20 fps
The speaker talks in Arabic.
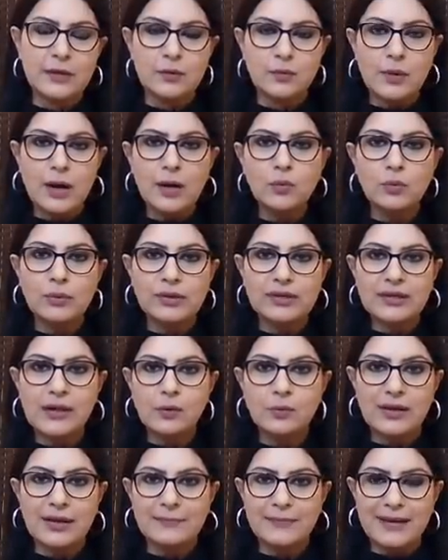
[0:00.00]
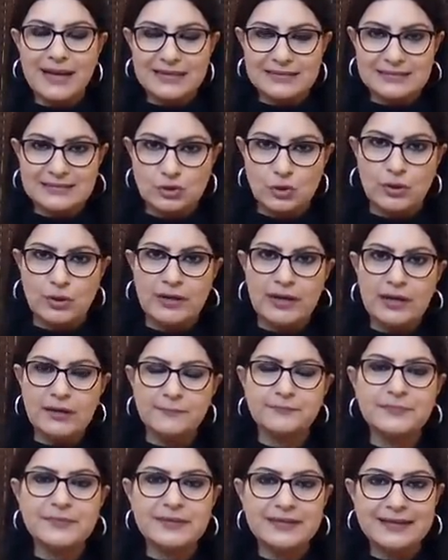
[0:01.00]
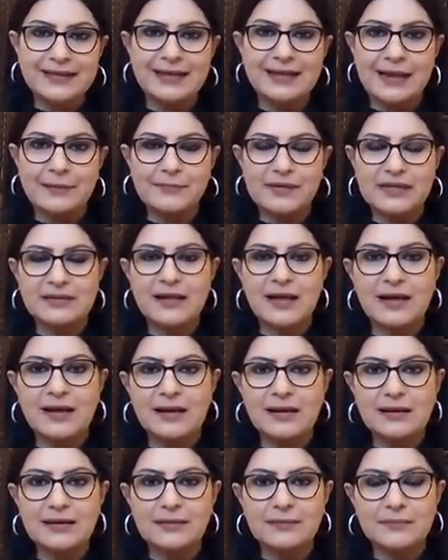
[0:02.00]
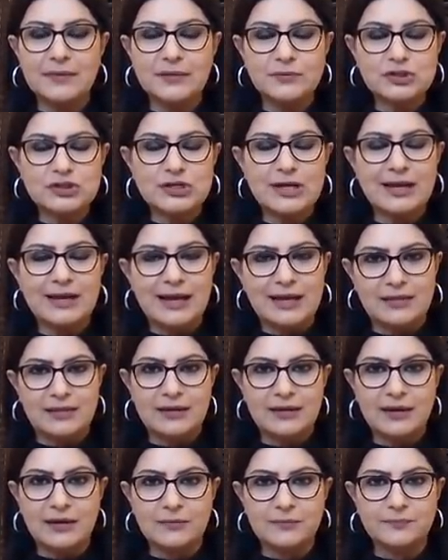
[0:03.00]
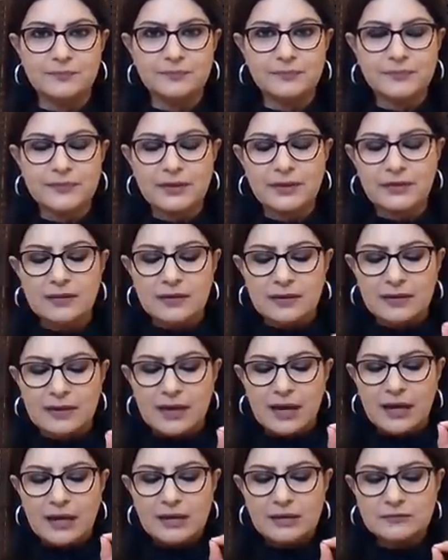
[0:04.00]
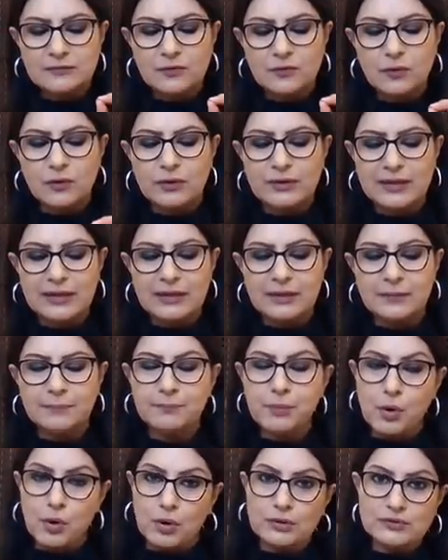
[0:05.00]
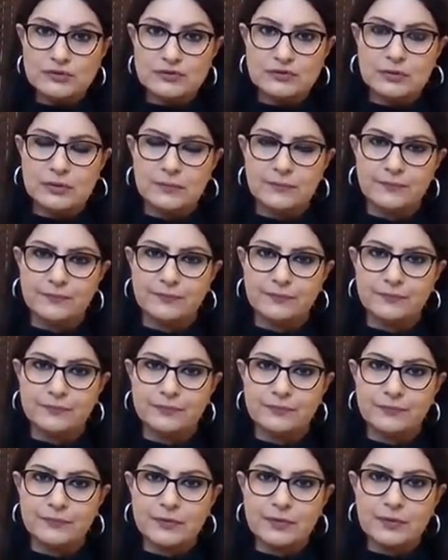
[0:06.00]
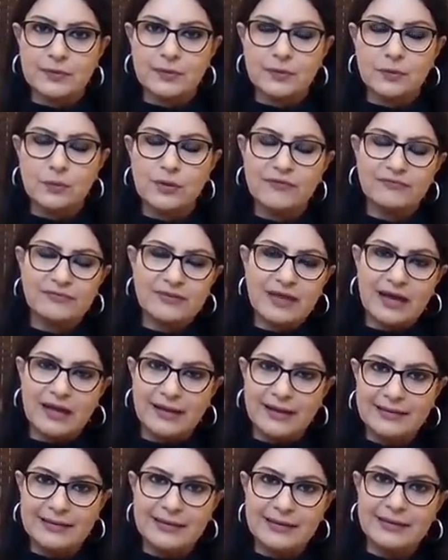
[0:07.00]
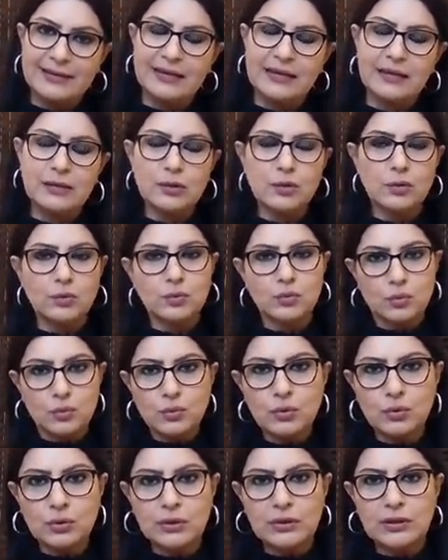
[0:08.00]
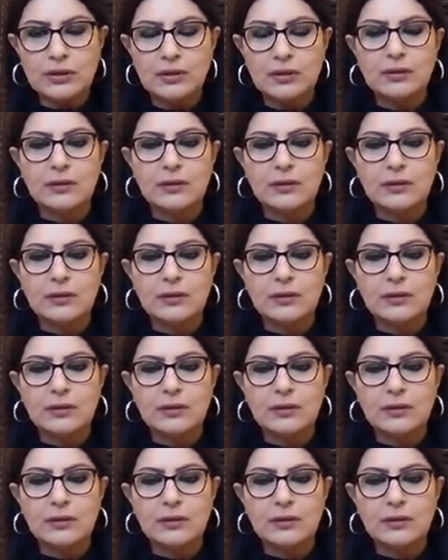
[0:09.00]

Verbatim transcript: وهو كوكب الزهرة يلي عم بيتنقل ببرج العذراء رح حط هون بوز وافتح ليلين وقول